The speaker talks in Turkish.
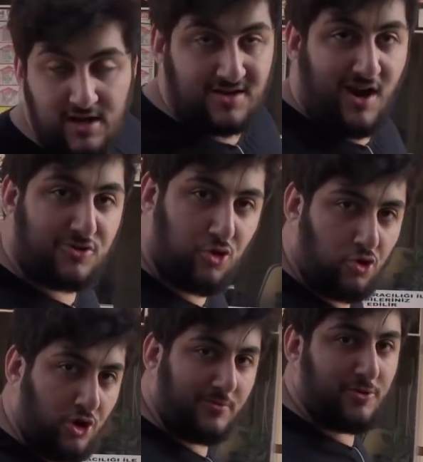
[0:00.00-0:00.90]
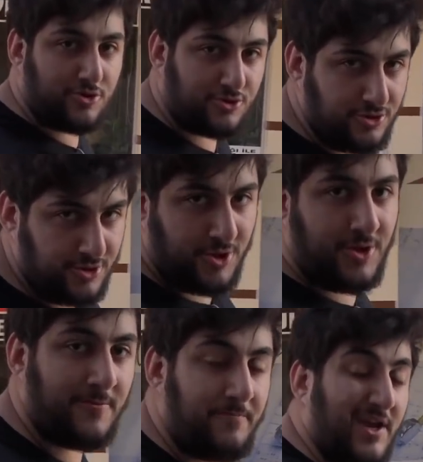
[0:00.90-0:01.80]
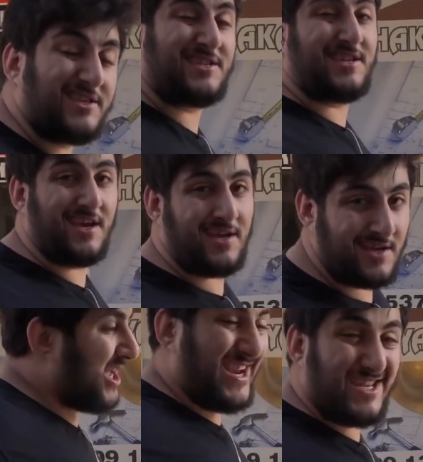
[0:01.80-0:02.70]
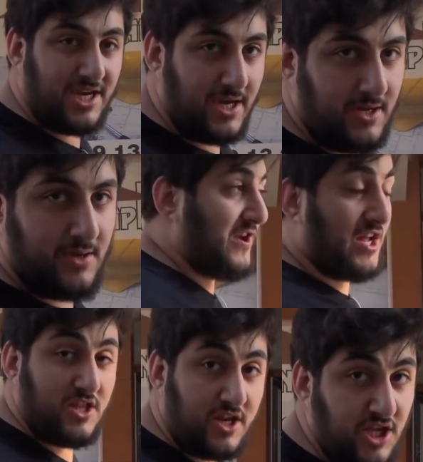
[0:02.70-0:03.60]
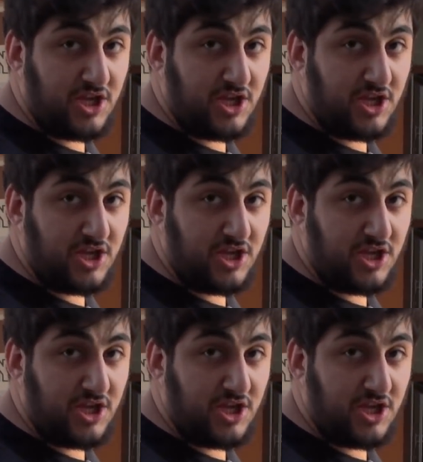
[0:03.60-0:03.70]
e, karton koyabiliyorsunuz pet şişe, teneke fiyatları